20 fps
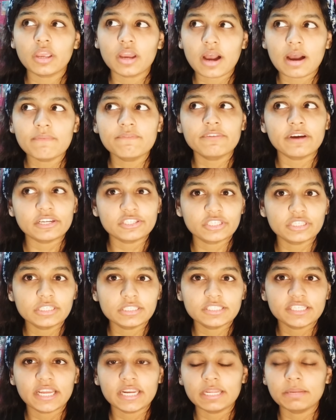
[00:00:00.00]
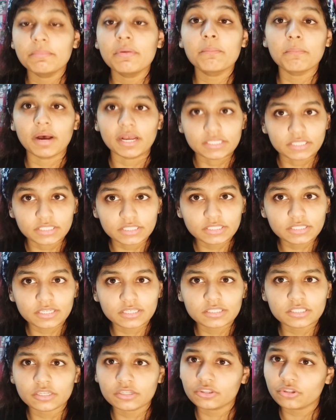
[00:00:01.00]
कि आप फैशन डिज़ाइनिंग में मास्टर्स
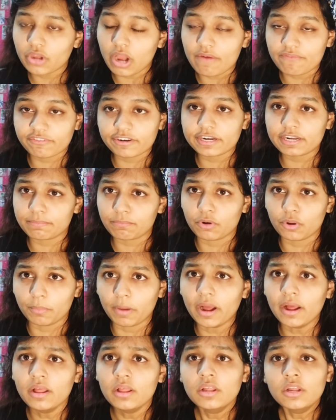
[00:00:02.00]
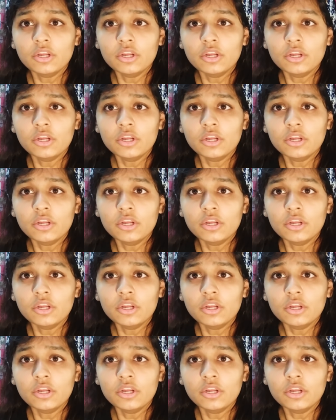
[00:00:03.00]
कर सकते हो आफ्टर डिप्लोमा